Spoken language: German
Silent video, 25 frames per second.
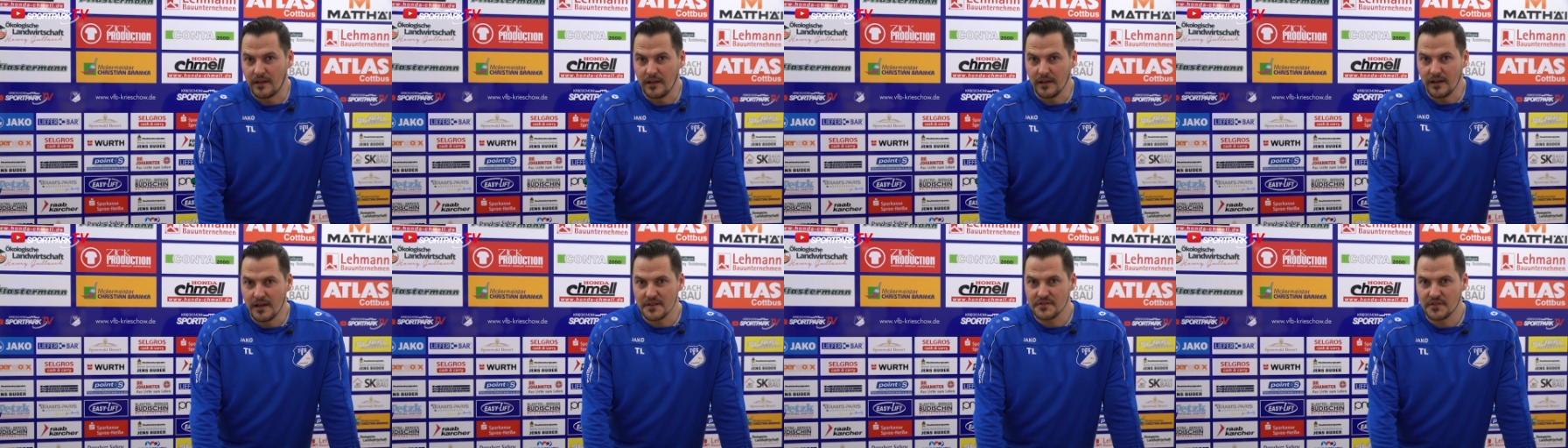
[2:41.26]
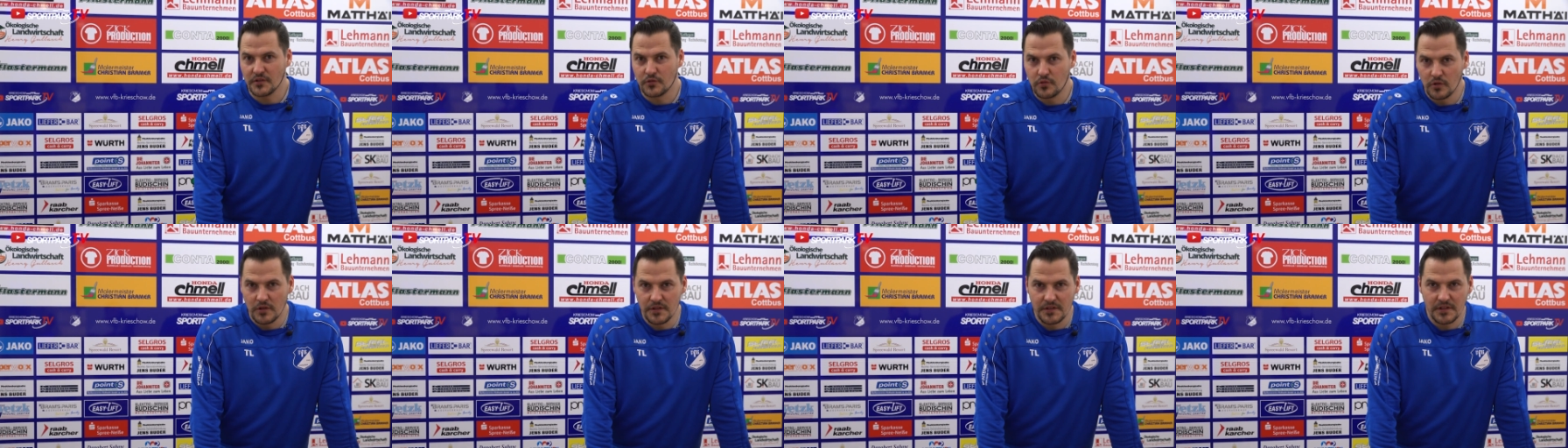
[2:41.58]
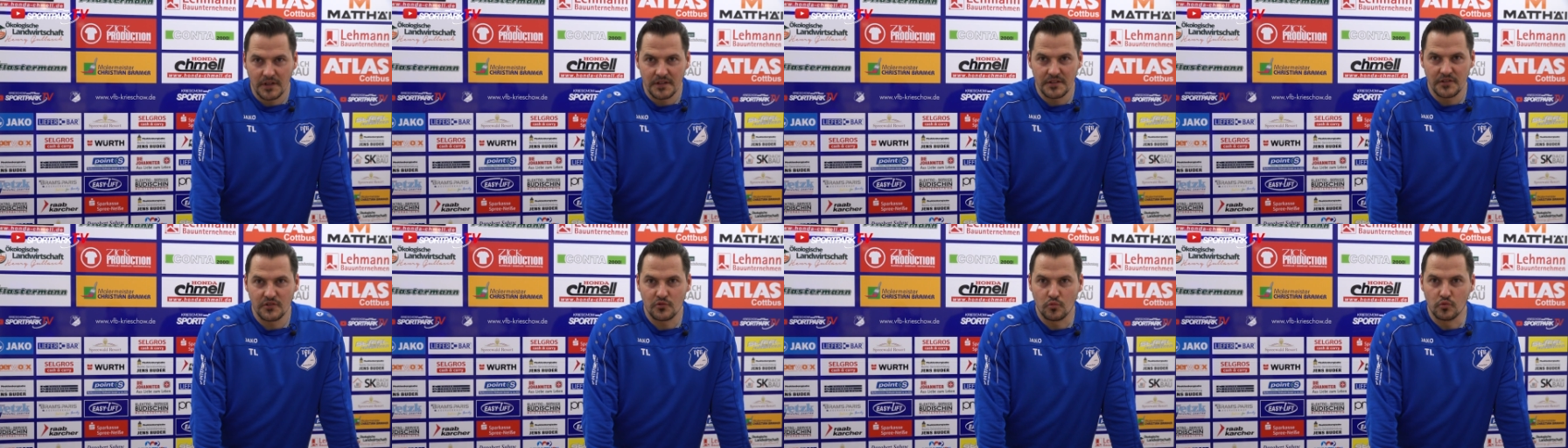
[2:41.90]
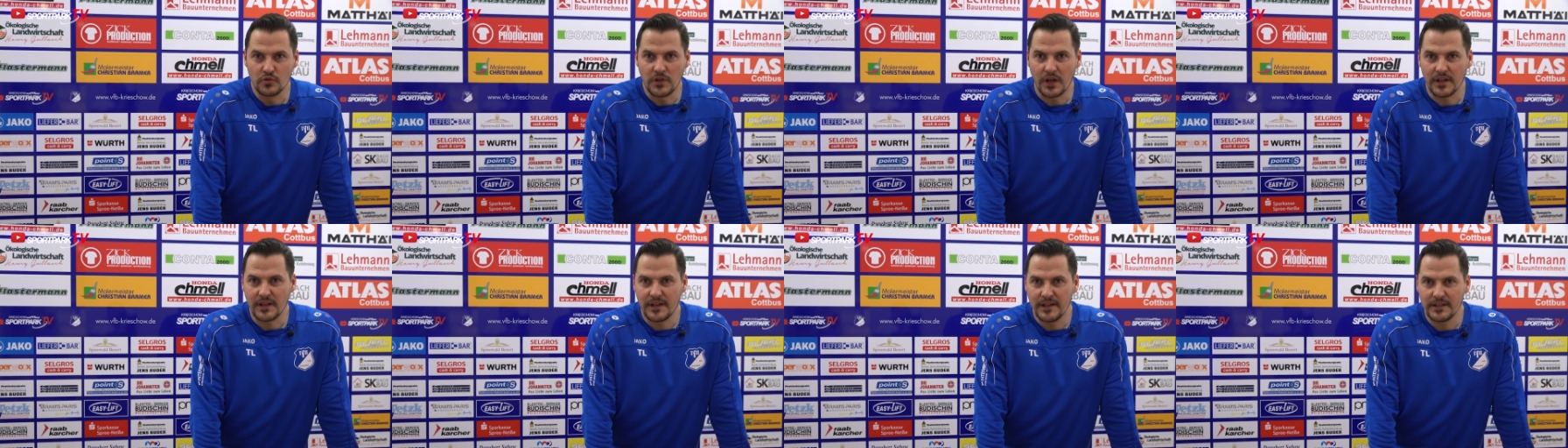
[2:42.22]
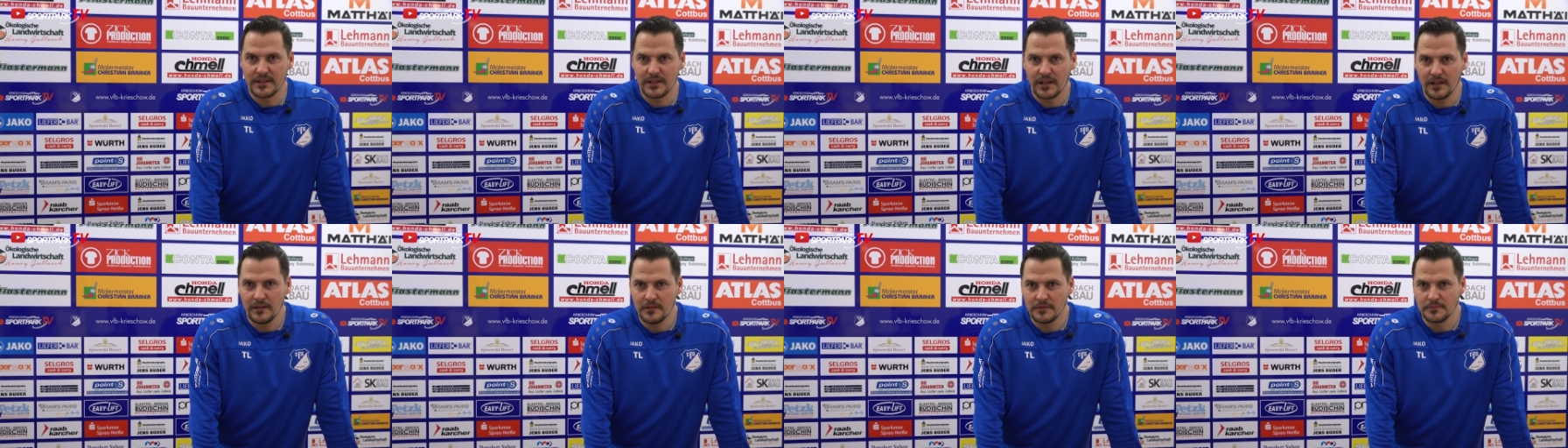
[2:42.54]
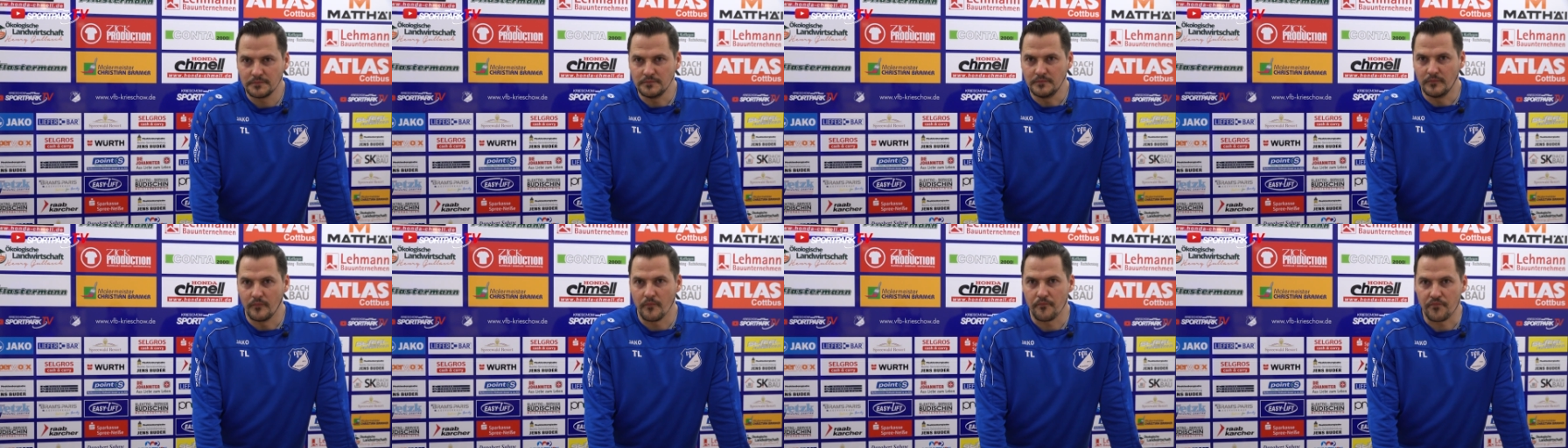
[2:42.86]
Gera ist natürlich ein richtig guter Gegner.
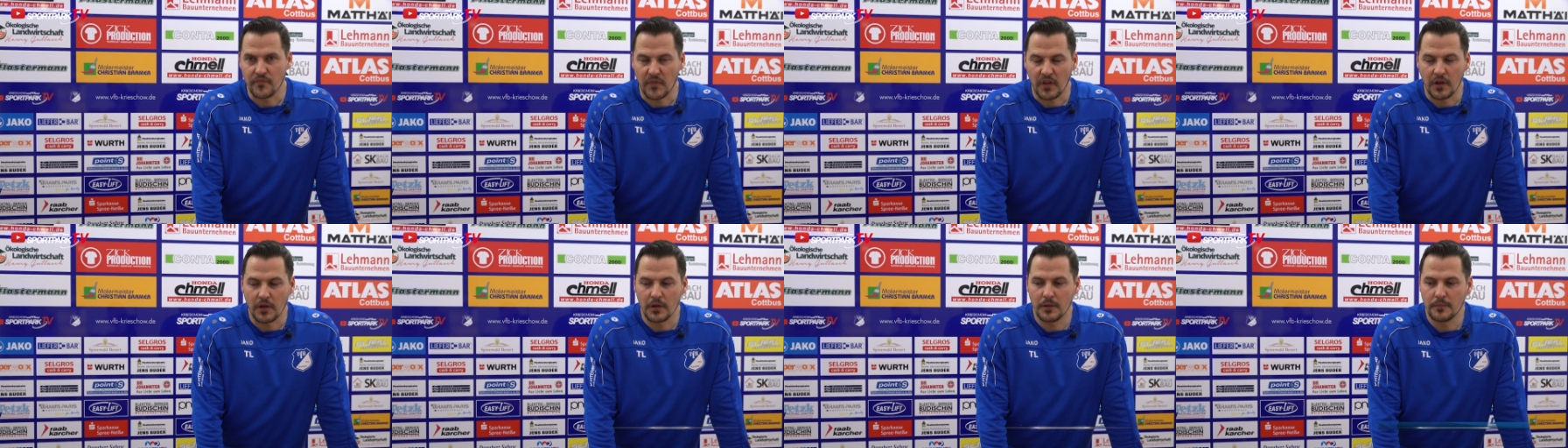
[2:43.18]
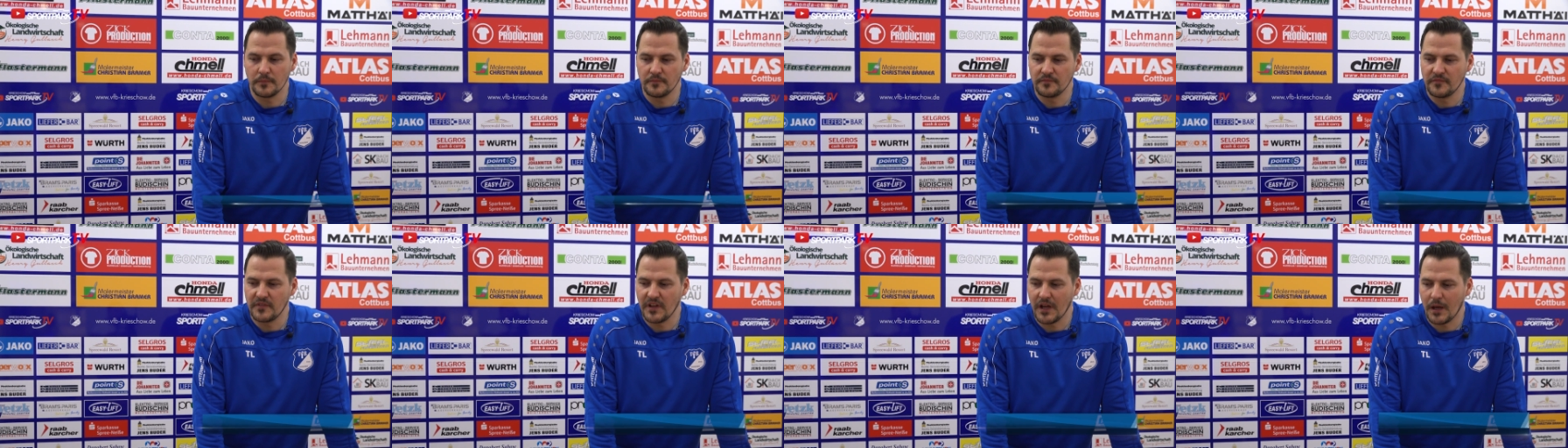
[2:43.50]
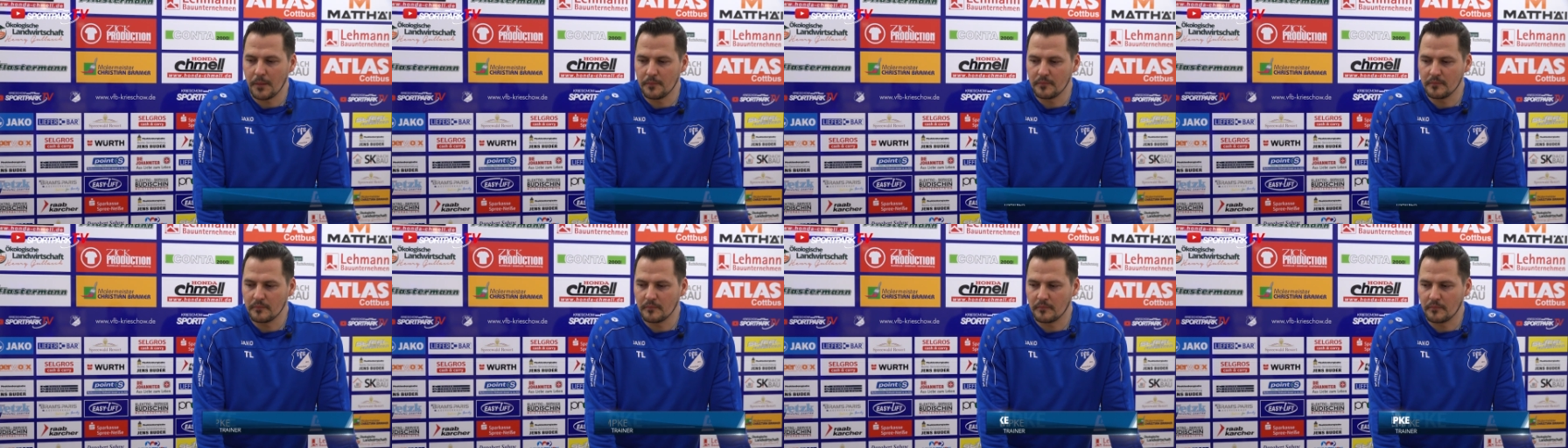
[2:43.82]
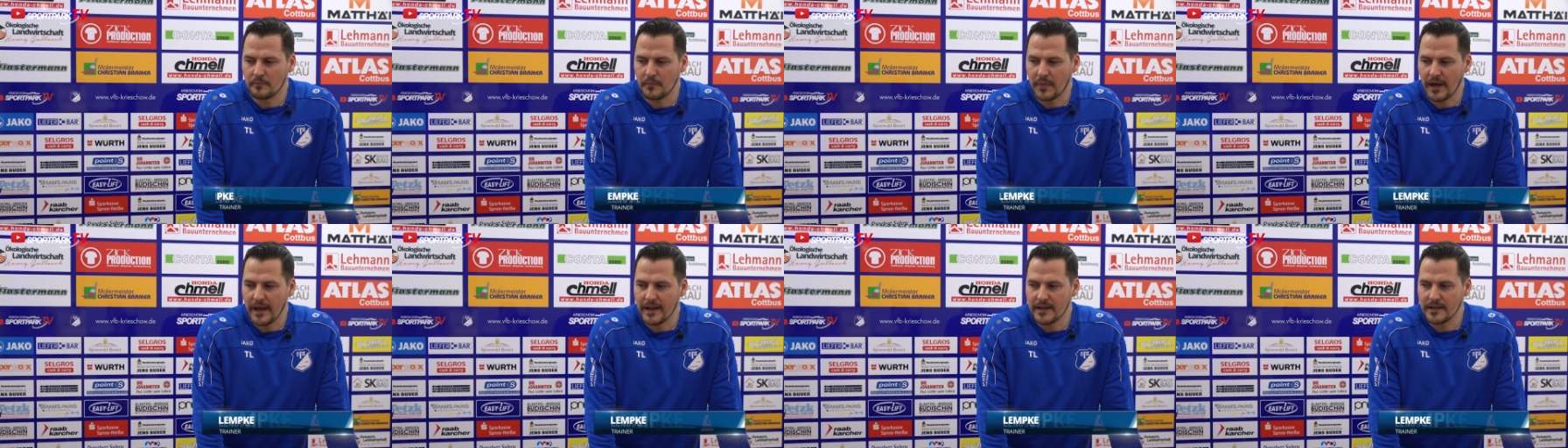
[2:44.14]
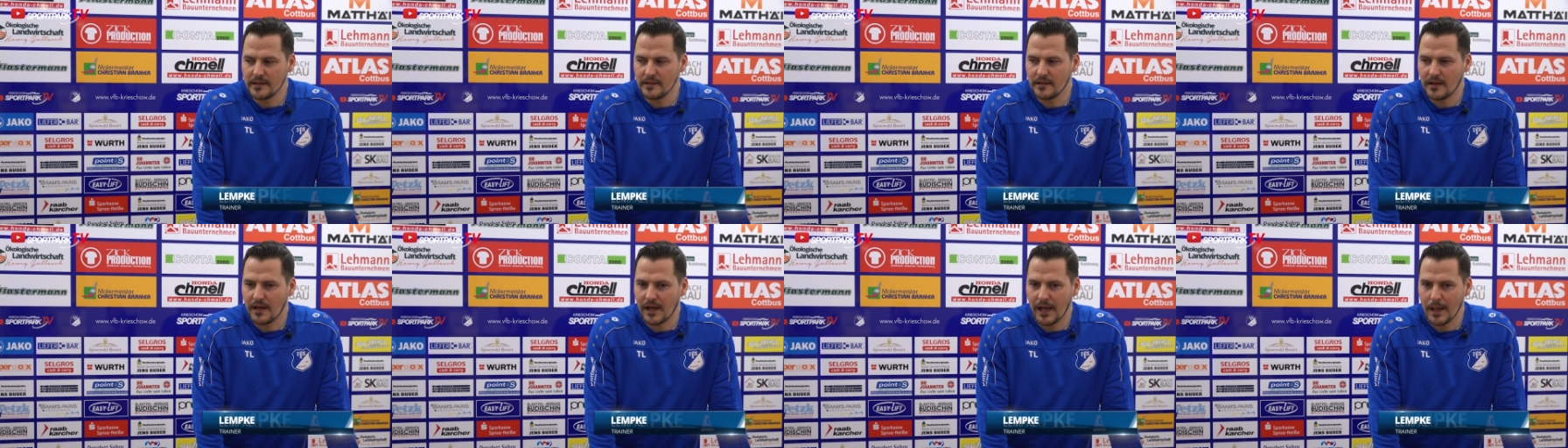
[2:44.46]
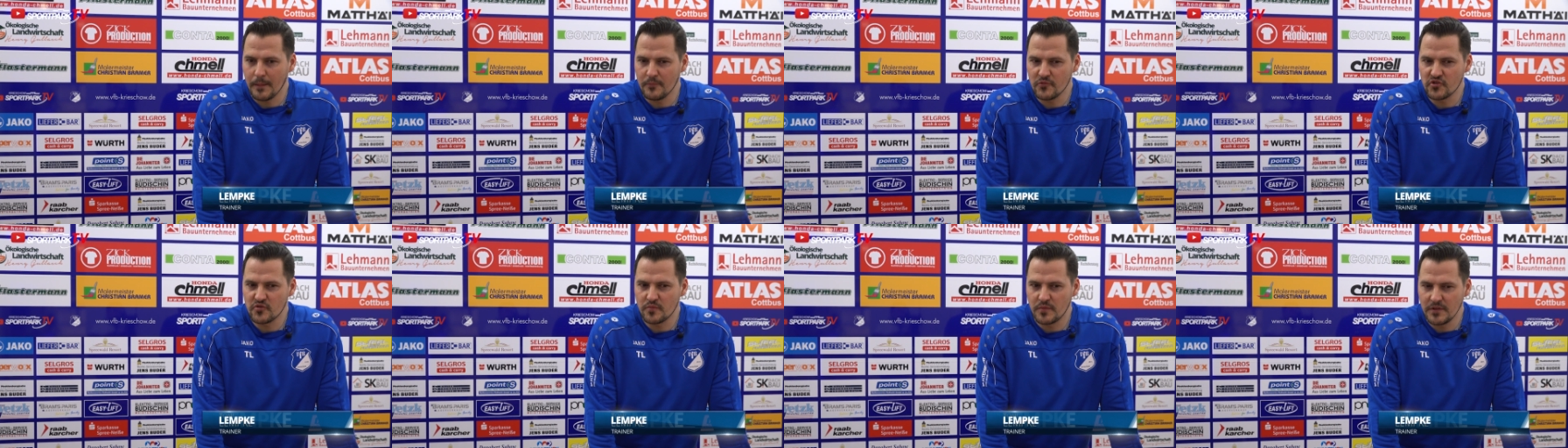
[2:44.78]
Ähm, wir haben beide
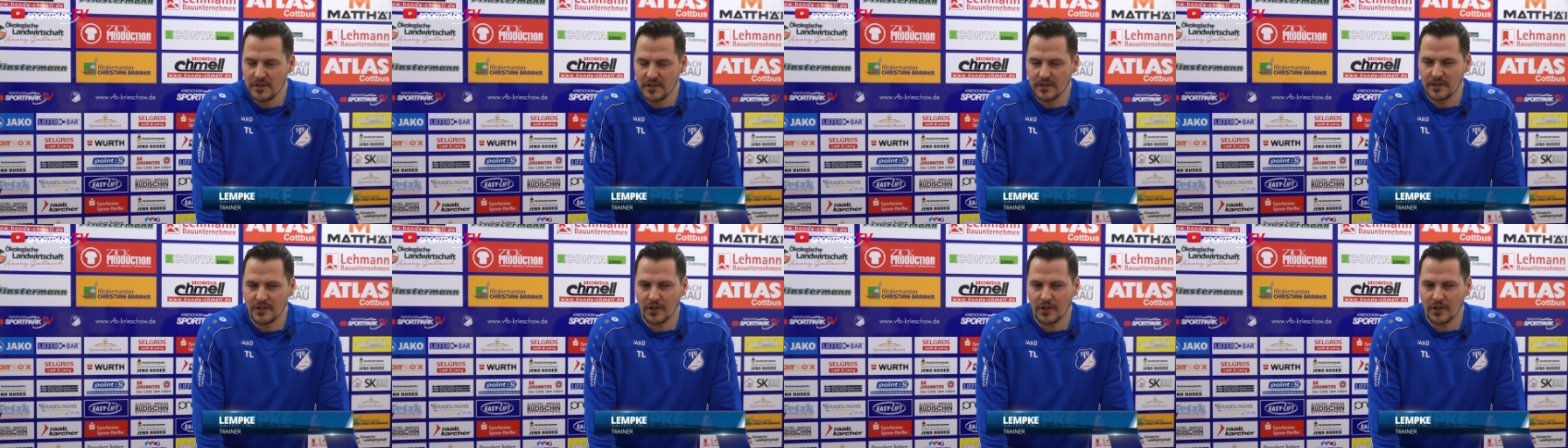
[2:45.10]
Heimspiele,